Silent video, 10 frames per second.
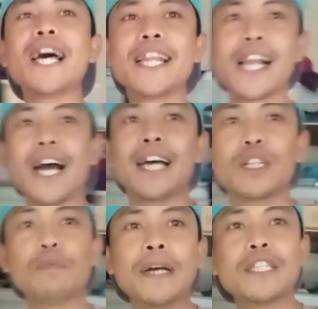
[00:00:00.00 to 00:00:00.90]
nila
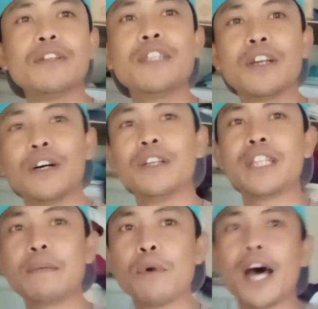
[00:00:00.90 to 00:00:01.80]
Tropan Junjun,
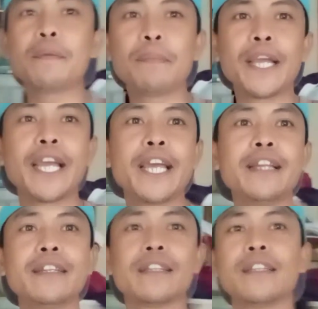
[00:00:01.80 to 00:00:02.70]
Tribo
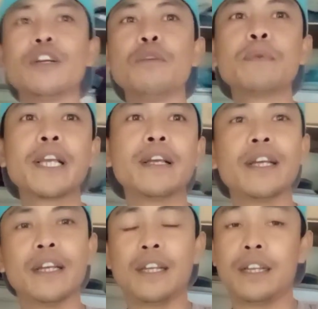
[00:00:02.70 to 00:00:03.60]
Arvin, Nob,
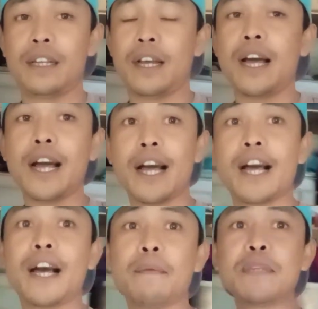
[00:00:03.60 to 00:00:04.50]

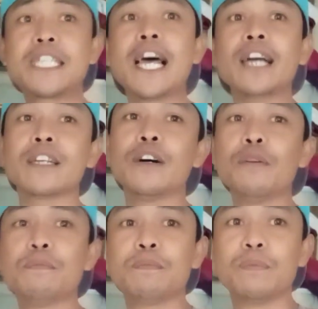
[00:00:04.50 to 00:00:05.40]
ah, Bisdak
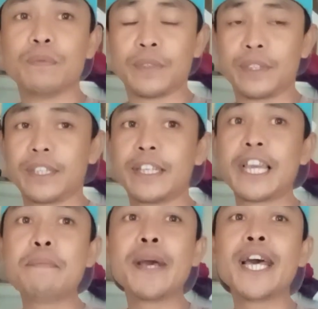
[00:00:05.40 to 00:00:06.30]
Nob,
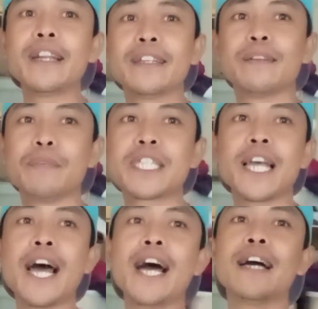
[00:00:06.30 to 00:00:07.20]
Gamer,
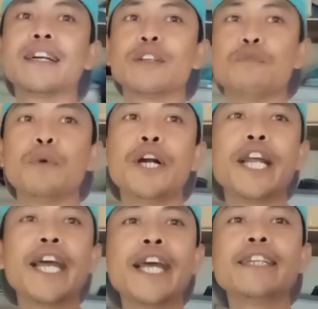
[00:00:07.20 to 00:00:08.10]
Mista, good
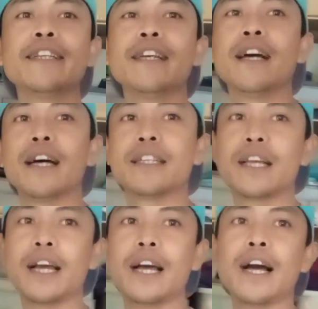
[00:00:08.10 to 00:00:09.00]
morning.
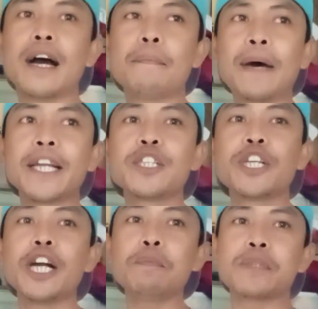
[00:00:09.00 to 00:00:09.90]
Saka paring
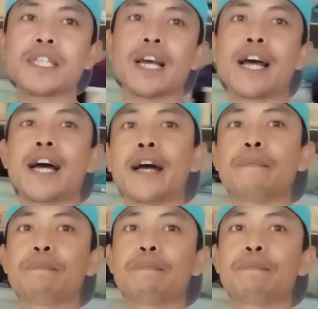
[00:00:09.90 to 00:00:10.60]
Jerps, ah,